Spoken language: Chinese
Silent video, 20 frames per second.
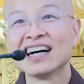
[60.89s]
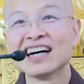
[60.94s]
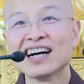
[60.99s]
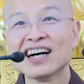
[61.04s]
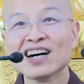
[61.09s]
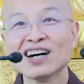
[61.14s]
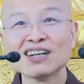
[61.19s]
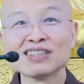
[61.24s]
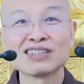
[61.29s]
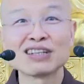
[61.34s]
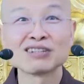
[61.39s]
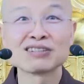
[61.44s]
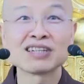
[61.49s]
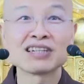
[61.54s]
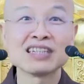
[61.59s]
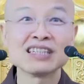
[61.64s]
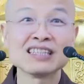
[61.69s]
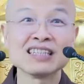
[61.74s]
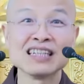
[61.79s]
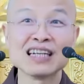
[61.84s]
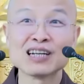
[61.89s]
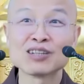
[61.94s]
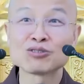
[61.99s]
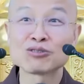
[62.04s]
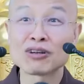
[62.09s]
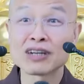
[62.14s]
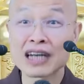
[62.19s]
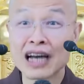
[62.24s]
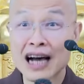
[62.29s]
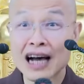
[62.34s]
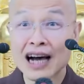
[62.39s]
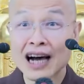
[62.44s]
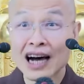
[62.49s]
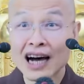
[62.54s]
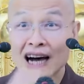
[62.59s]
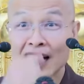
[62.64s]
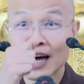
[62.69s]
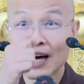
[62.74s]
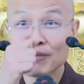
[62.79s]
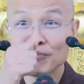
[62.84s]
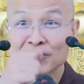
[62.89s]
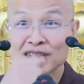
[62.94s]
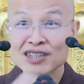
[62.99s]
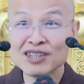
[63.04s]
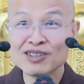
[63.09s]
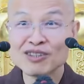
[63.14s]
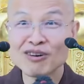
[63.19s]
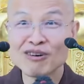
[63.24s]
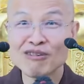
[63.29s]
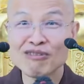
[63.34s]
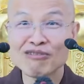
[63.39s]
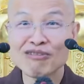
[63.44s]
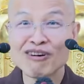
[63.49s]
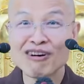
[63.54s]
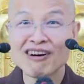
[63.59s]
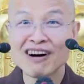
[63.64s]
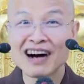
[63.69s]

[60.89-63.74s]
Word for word: 啊，早上一起来刷牙，阿弥陀佛，